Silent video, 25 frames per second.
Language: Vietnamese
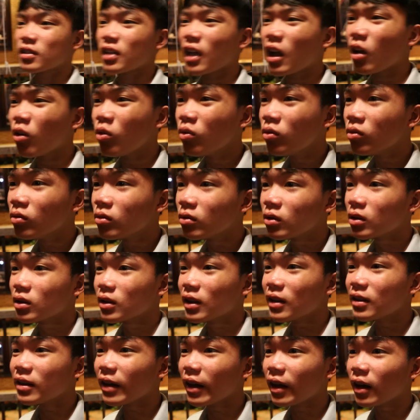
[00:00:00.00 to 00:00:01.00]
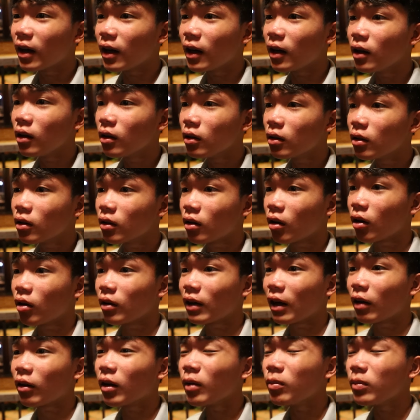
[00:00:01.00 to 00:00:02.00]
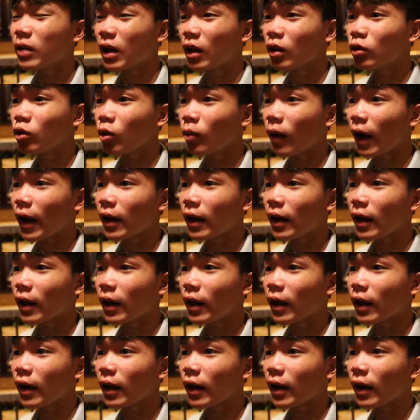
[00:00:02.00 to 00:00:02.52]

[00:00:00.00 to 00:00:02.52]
Sao? Té xe hả? Gần nào kiếm chuyện tụi